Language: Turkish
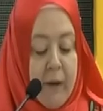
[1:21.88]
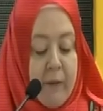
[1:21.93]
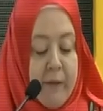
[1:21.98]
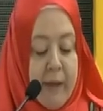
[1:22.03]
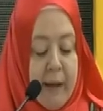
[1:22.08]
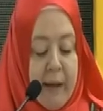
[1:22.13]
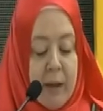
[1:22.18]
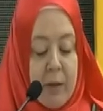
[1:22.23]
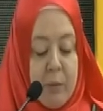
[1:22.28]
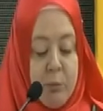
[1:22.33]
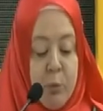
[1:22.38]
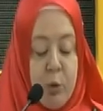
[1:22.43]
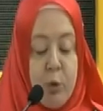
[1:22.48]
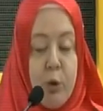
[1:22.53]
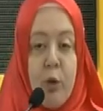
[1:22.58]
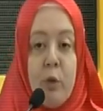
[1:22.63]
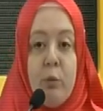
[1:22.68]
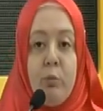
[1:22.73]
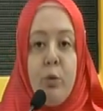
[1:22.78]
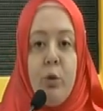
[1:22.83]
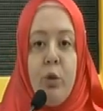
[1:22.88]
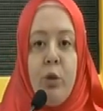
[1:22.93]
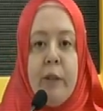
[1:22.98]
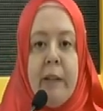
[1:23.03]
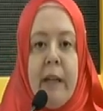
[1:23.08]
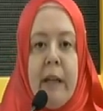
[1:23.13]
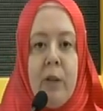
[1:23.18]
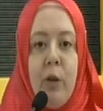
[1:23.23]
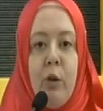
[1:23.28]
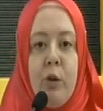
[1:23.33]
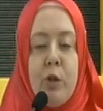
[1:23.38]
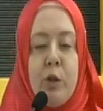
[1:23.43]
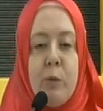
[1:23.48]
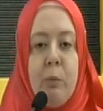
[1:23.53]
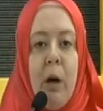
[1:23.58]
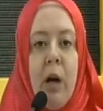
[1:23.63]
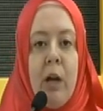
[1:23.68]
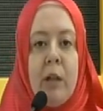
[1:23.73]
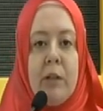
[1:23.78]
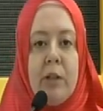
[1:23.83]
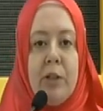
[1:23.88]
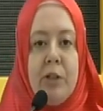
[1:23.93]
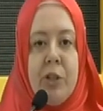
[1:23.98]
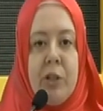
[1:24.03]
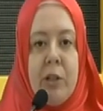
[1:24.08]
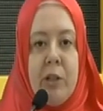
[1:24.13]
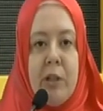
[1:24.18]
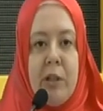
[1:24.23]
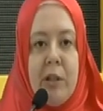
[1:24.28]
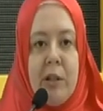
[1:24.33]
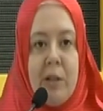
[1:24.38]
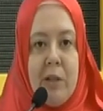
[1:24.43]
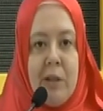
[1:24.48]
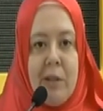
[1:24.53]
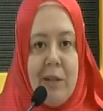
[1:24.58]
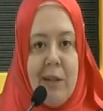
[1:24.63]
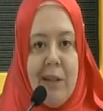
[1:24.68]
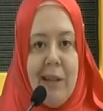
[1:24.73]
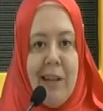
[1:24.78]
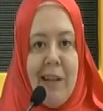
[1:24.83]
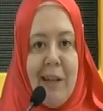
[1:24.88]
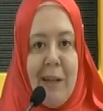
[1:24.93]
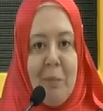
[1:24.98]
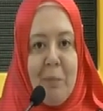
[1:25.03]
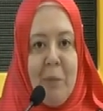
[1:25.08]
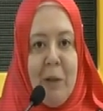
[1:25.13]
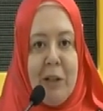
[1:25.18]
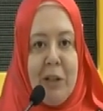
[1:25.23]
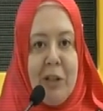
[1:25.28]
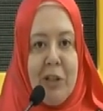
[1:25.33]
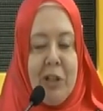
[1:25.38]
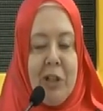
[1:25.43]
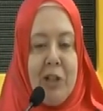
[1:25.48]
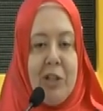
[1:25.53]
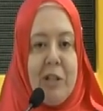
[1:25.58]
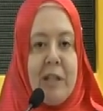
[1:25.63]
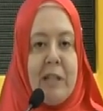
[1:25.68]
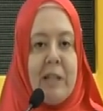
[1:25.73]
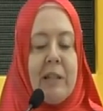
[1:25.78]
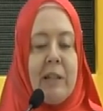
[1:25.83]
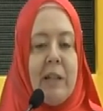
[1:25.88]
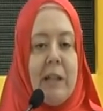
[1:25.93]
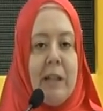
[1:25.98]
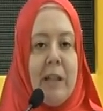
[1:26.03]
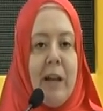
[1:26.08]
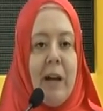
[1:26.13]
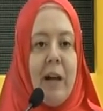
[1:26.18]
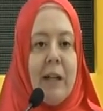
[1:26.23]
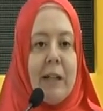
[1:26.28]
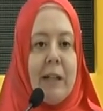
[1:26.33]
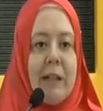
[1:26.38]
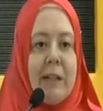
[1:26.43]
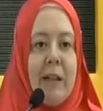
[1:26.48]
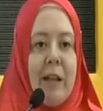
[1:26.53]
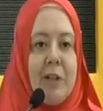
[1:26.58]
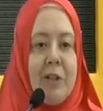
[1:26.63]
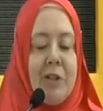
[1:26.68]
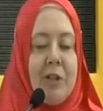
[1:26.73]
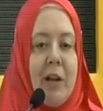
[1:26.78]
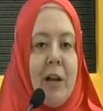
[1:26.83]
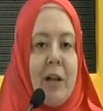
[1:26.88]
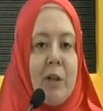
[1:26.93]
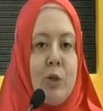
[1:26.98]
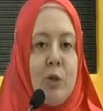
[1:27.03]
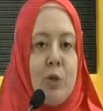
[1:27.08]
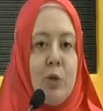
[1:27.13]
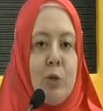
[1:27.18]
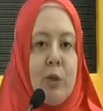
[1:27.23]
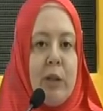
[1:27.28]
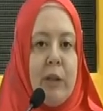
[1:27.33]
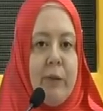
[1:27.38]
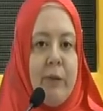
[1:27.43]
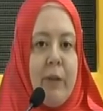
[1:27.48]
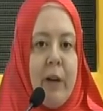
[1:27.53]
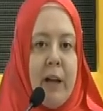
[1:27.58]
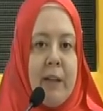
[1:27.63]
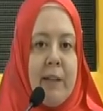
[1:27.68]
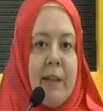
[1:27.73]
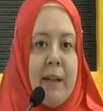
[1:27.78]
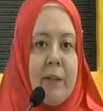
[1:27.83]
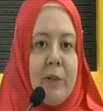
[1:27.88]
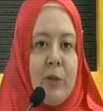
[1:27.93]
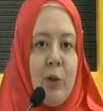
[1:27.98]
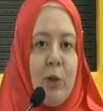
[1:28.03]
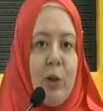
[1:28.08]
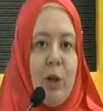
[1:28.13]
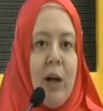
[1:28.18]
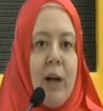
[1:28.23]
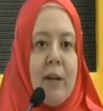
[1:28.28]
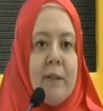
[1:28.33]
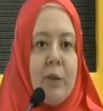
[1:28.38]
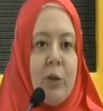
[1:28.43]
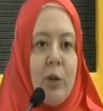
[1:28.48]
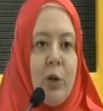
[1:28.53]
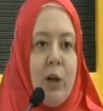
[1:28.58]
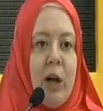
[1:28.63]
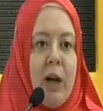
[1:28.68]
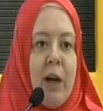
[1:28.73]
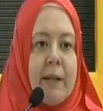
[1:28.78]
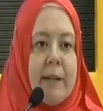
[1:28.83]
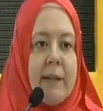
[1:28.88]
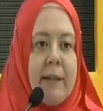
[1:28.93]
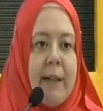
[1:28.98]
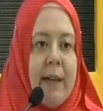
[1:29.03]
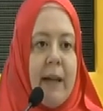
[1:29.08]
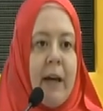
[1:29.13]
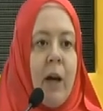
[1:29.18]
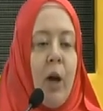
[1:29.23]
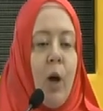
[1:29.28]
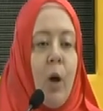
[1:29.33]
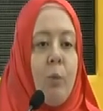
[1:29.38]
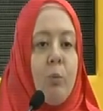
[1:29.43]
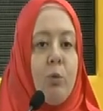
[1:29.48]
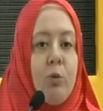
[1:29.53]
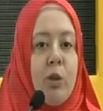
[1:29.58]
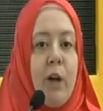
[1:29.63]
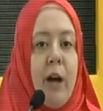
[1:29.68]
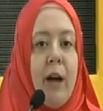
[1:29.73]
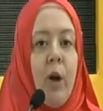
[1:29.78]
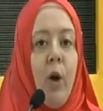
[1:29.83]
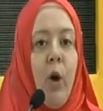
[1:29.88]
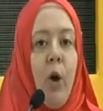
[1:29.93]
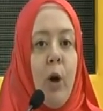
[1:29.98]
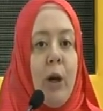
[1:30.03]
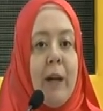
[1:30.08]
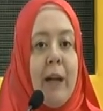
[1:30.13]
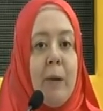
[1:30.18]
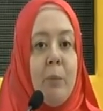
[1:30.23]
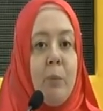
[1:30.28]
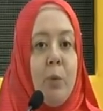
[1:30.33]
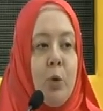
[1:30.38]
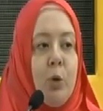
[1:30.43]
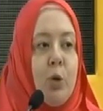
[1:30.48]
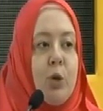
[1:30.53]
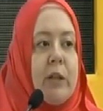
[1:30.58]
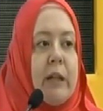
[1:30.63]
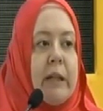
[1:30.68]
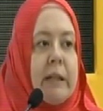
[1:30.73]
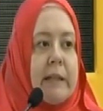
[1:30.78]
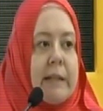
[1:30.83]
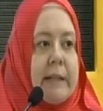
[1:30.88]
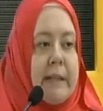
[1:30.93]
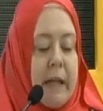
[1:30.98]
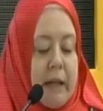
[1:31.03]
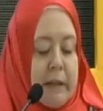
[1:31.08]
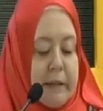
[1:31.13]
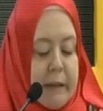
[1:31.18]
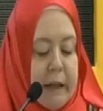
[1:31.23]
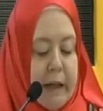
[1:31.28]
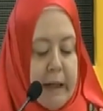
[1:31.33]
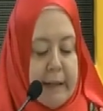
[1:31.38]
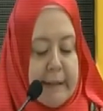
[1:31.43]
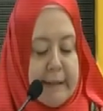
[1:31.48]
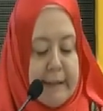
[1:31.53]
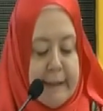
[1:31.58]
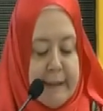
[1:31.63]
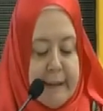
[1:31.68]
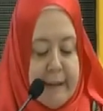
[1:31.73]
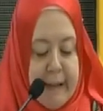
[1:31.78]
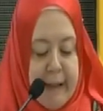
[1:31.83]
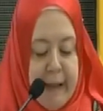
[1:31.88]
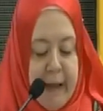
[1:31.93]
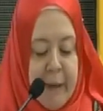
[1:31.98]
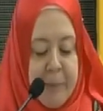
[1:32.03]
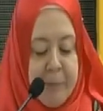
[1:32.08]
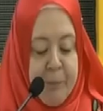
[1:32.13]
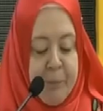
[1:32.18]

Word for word: Ve bugün bu yeni Osmanlıcı e, bakış açısındaki arkadaşlar şunu ifade ediyorlar. Diyorlar ki bunlar öyle büyük insanlardı ki